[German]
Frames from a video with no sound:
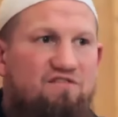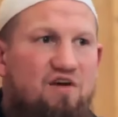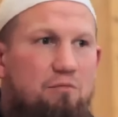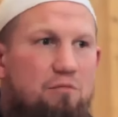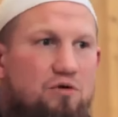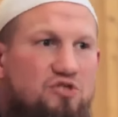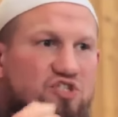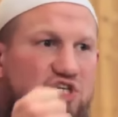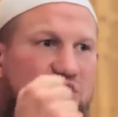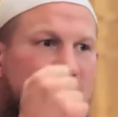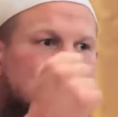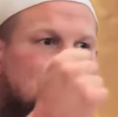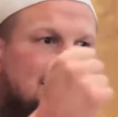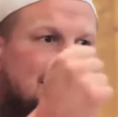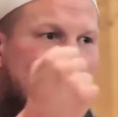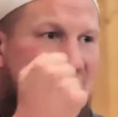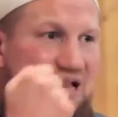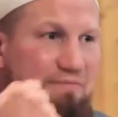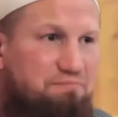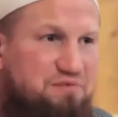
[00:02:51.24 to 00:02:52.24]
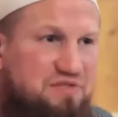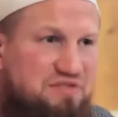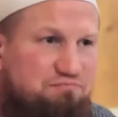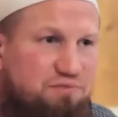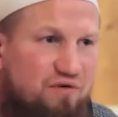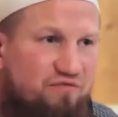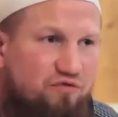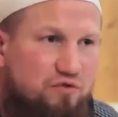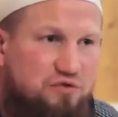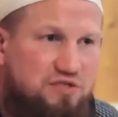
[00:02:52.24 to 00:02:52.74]
Wir müssen
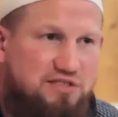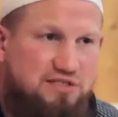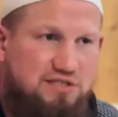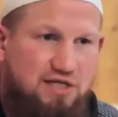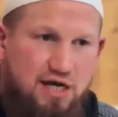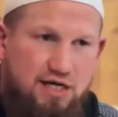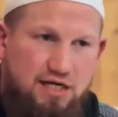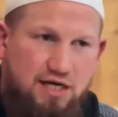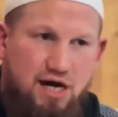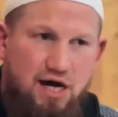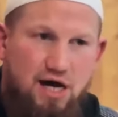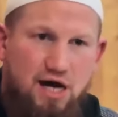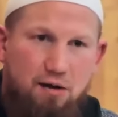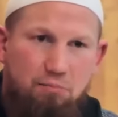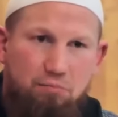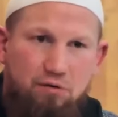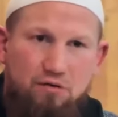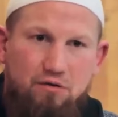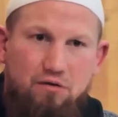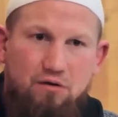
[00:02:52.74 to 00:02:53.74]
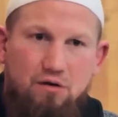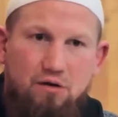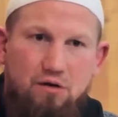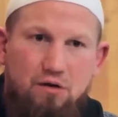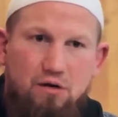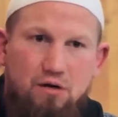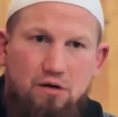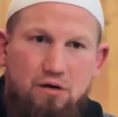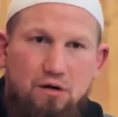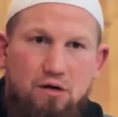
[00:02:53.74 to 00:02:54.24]
Selbstbewusstsein haben.
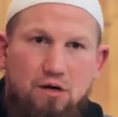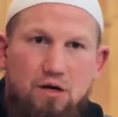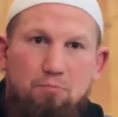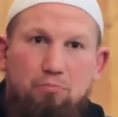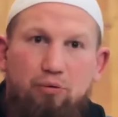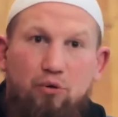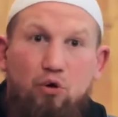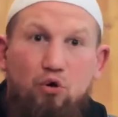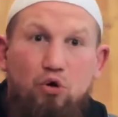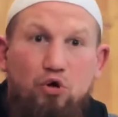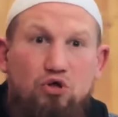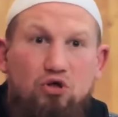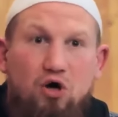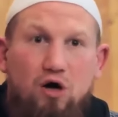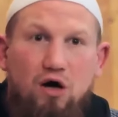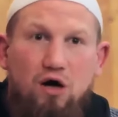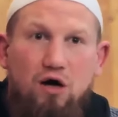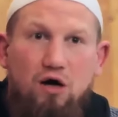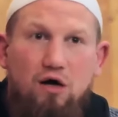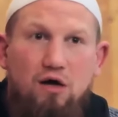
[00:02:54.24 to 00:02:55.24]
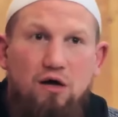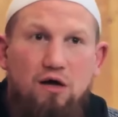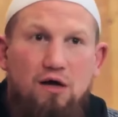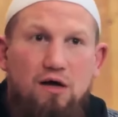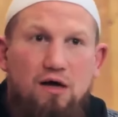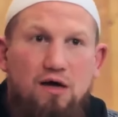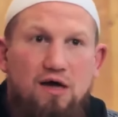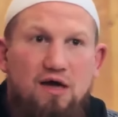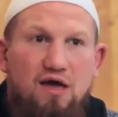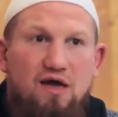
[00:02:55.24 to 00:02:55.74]
Brüder,
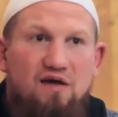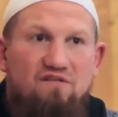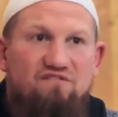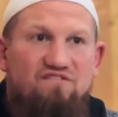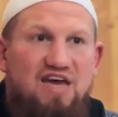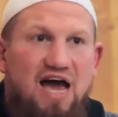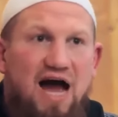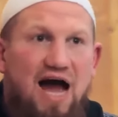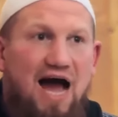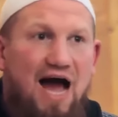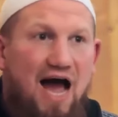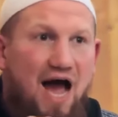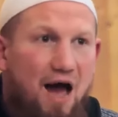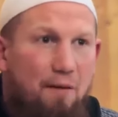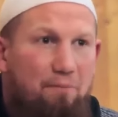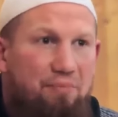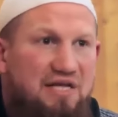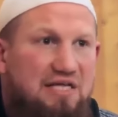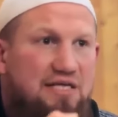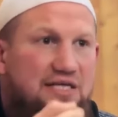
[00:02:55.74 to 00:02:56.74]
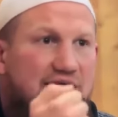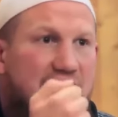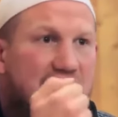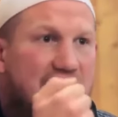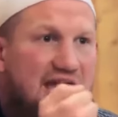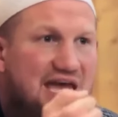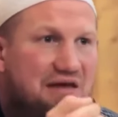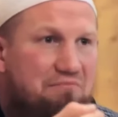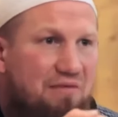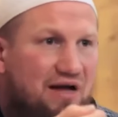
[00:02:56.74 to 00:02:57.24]
wir haben
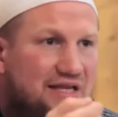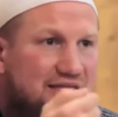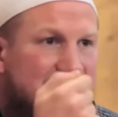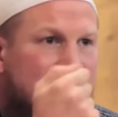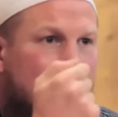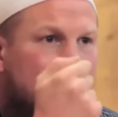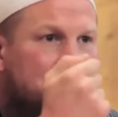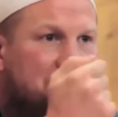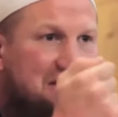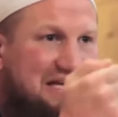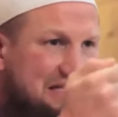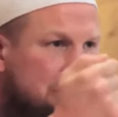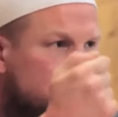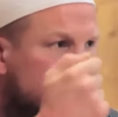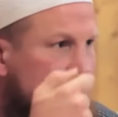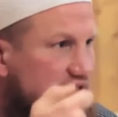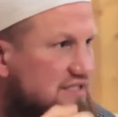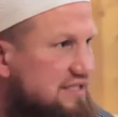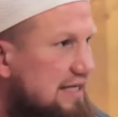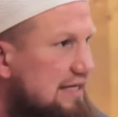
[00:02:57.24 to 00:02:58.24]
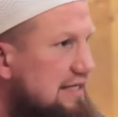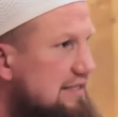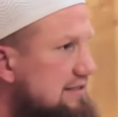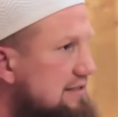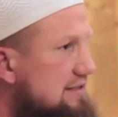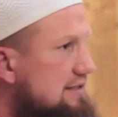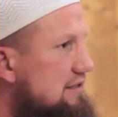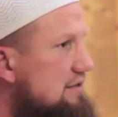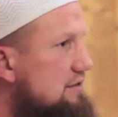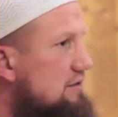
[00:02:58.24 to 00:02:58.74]
jemanden, der mit uns
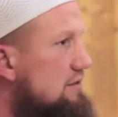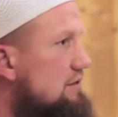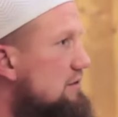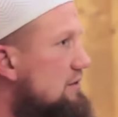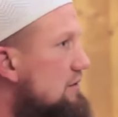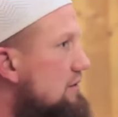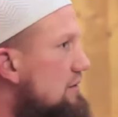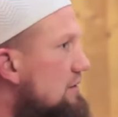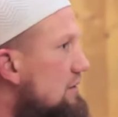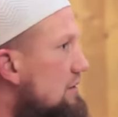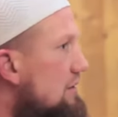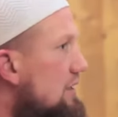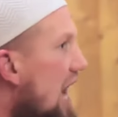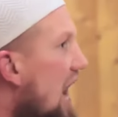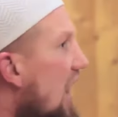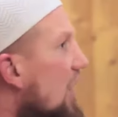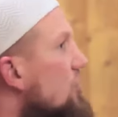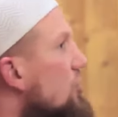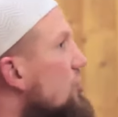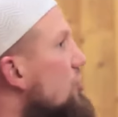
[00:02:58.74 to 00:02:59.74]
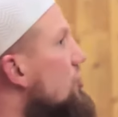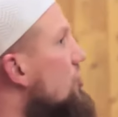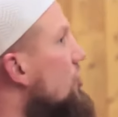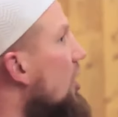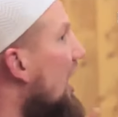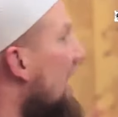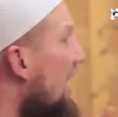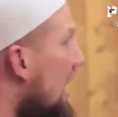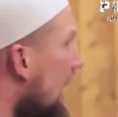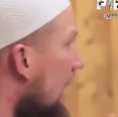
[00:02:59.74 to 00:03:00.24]
ist.
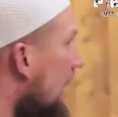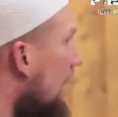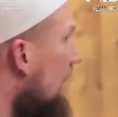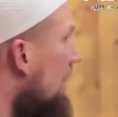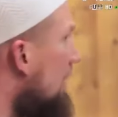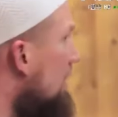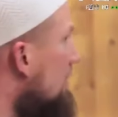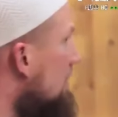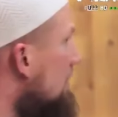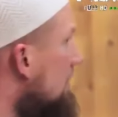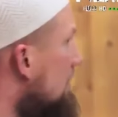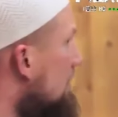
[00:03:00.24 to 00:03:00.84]
Allah.